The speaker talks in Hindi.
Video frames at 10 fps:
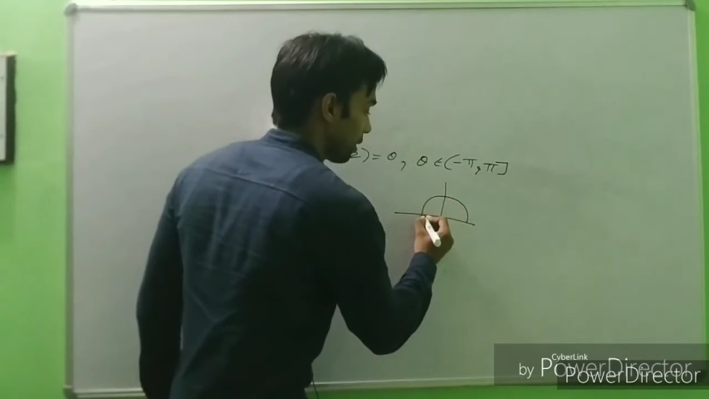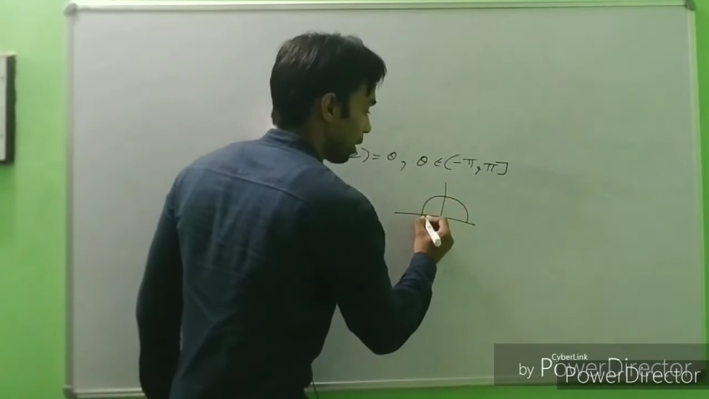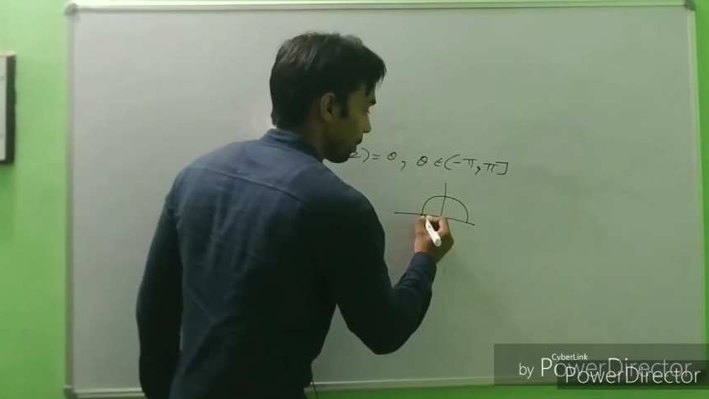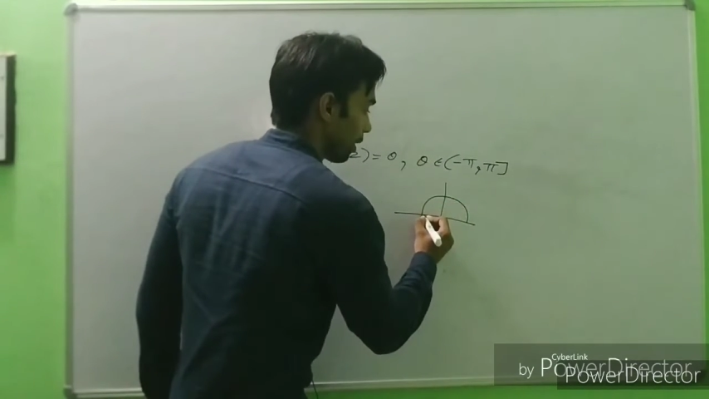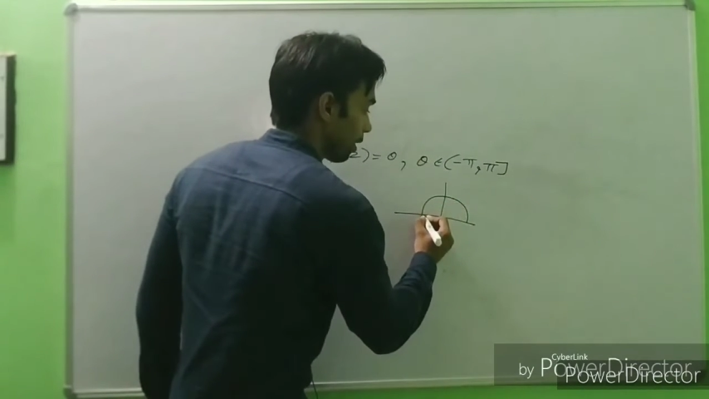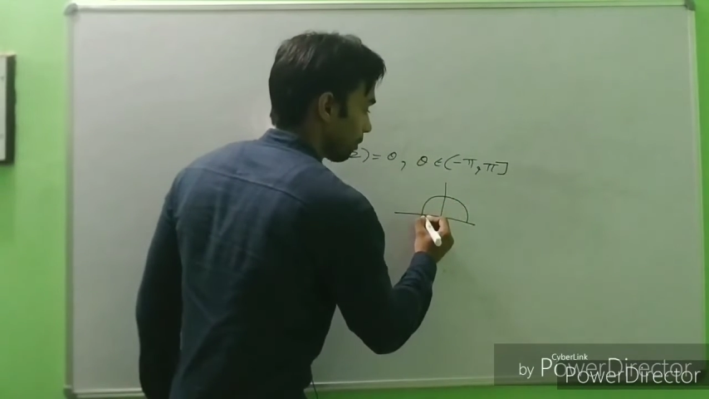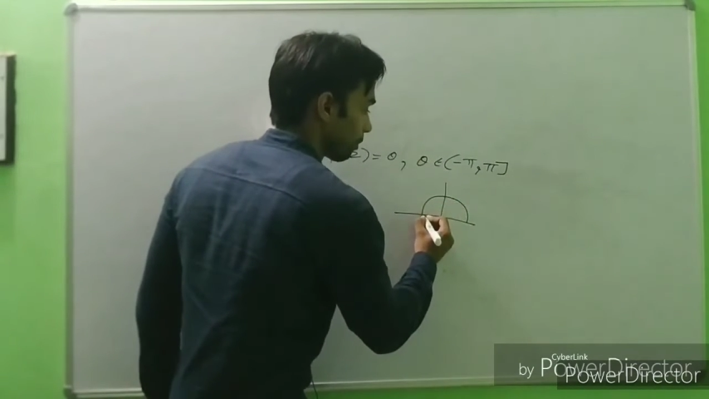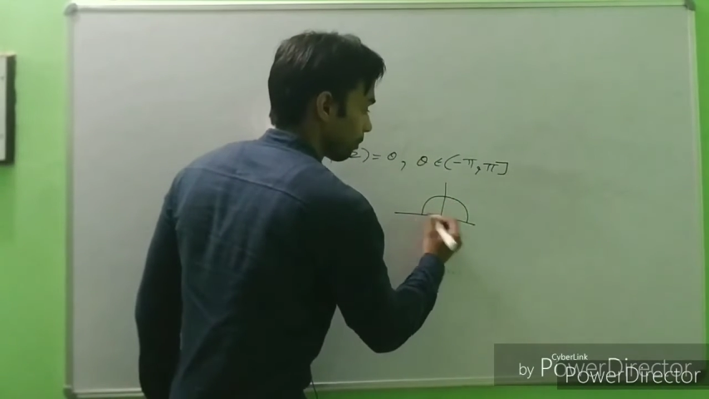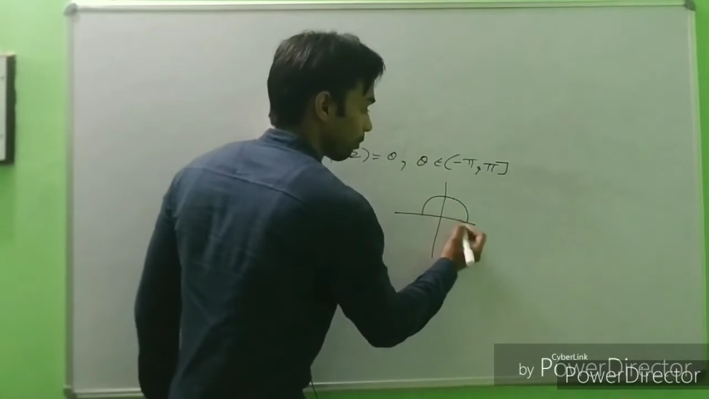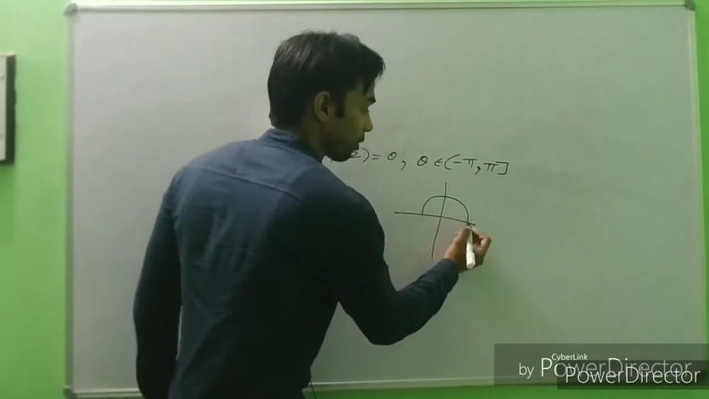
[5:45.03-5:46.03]
तक मैं यहां पे गया
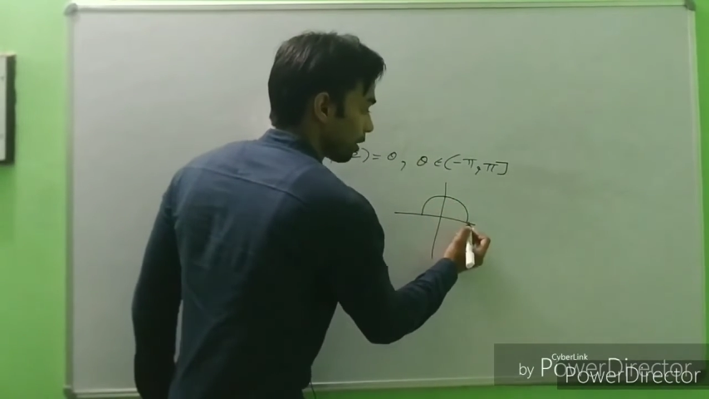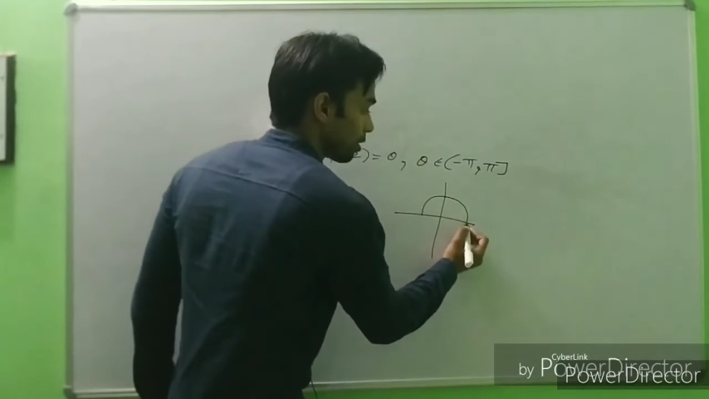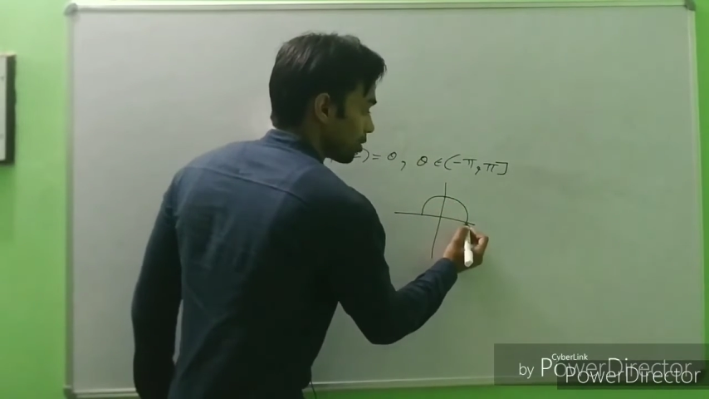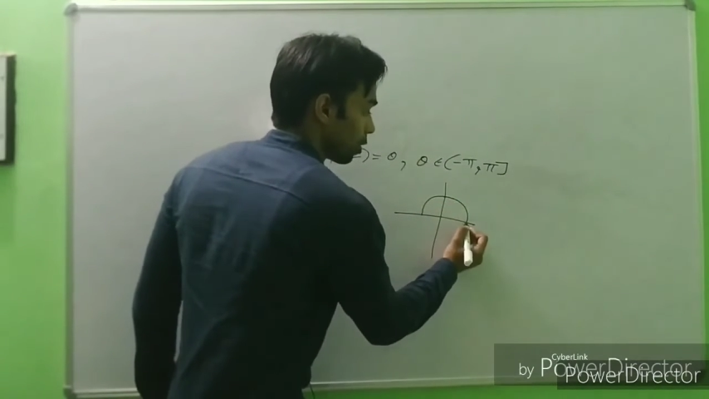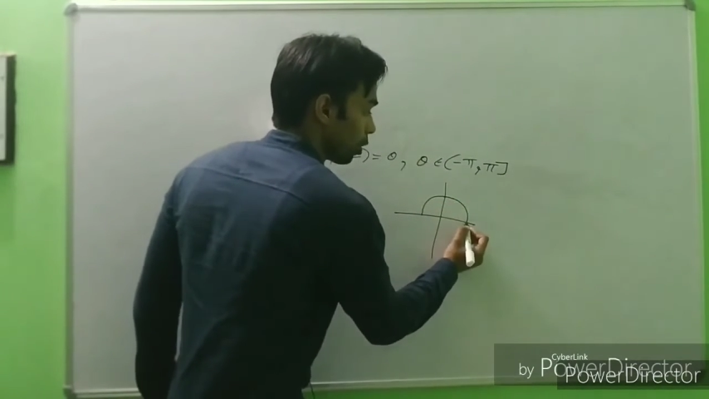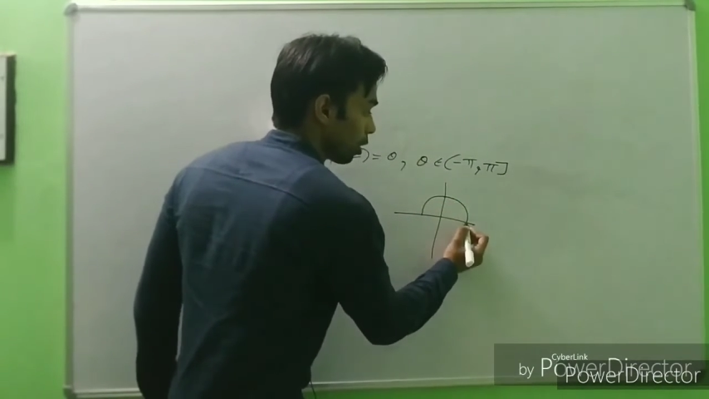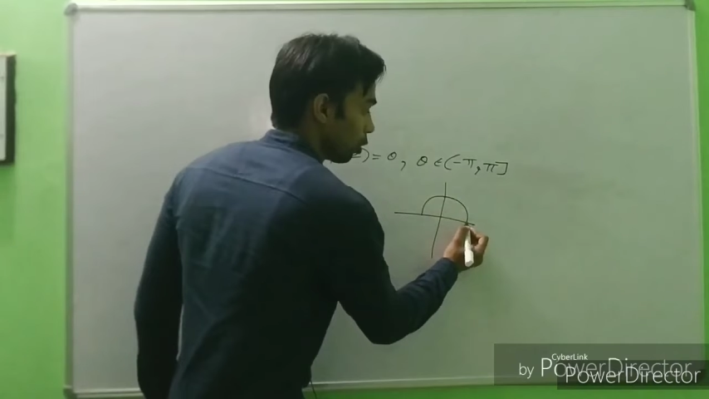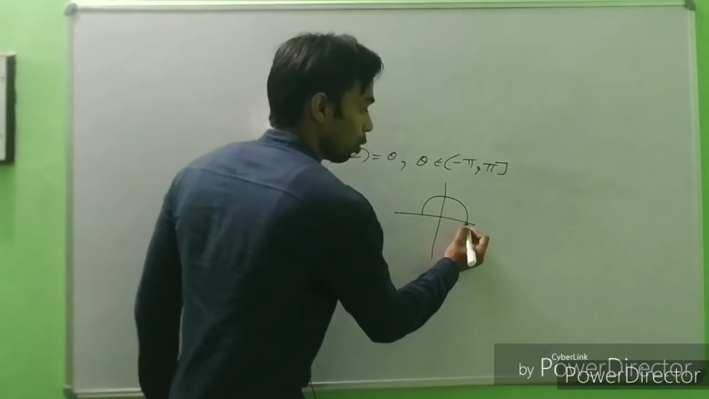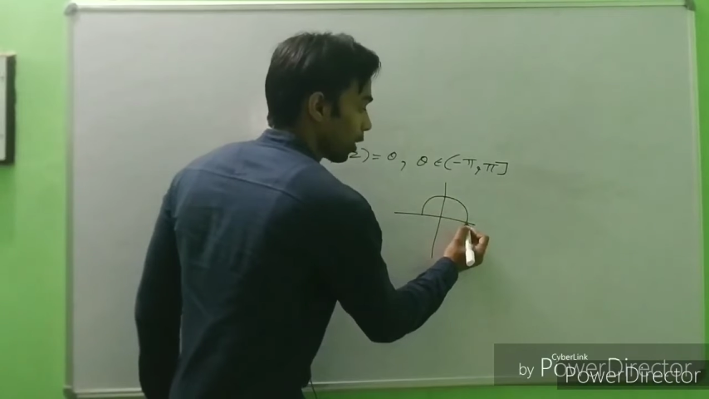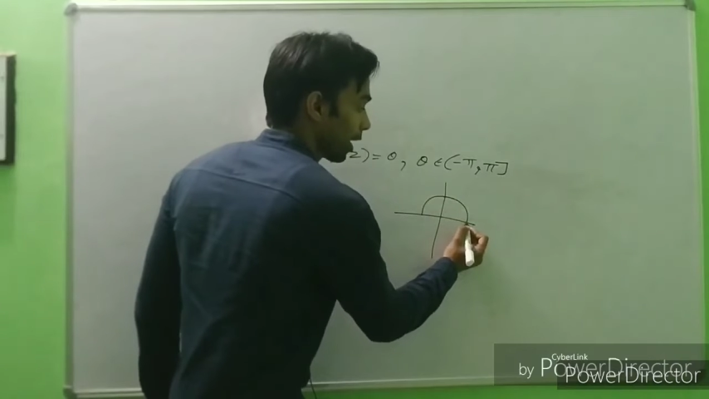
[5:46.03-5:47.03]
जीरो
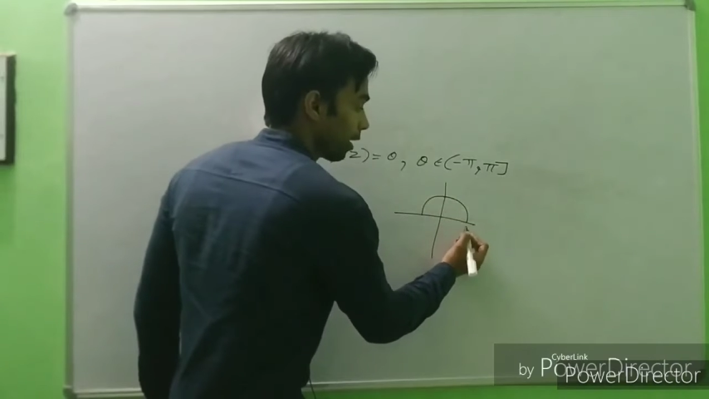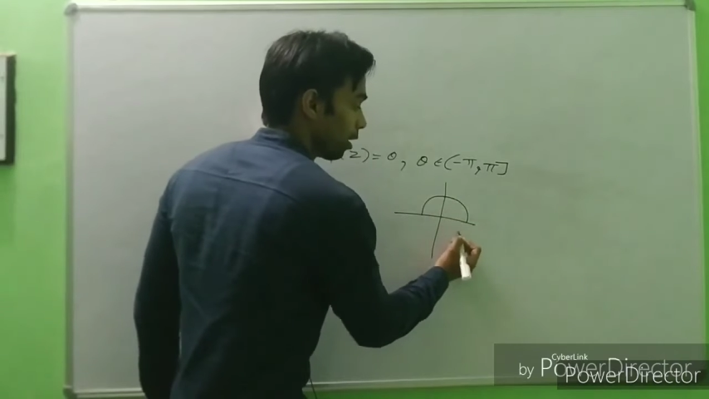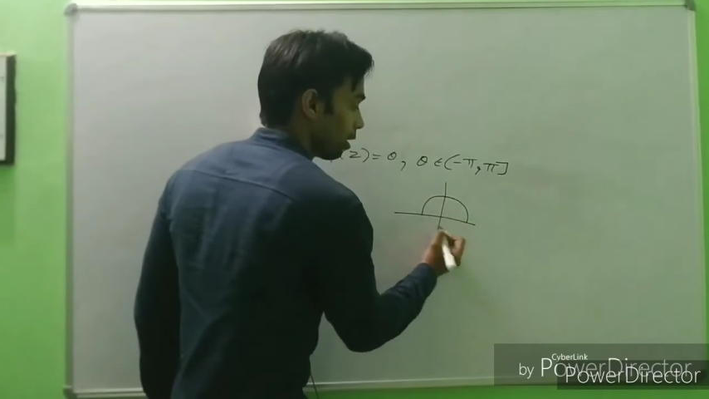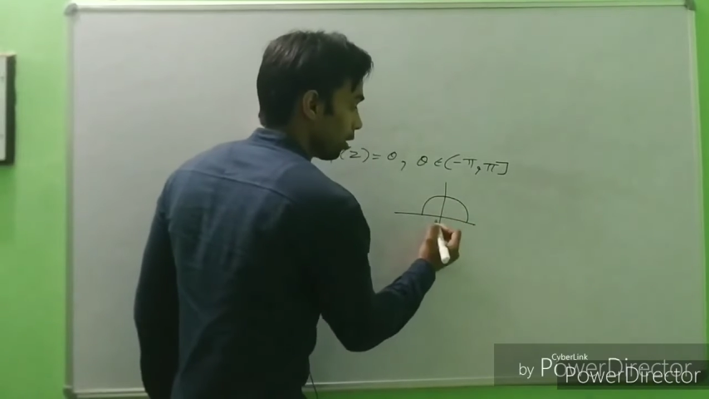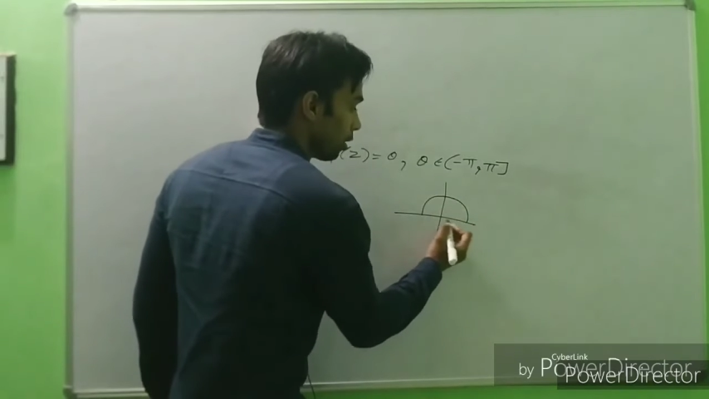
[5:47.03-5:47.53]
इंक्लूड हो गया है